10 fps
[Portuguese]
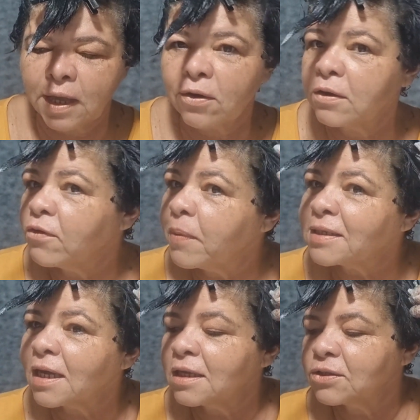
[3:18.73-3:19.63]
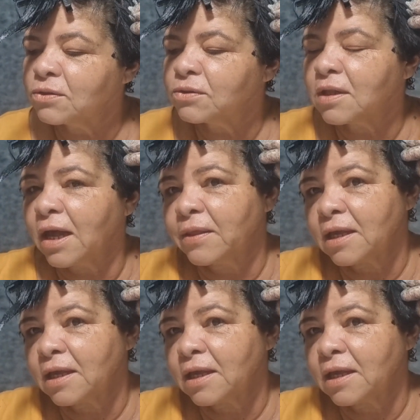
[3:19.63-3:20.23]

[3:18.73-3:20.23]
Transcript: E agora, eu vou passar desse outro lado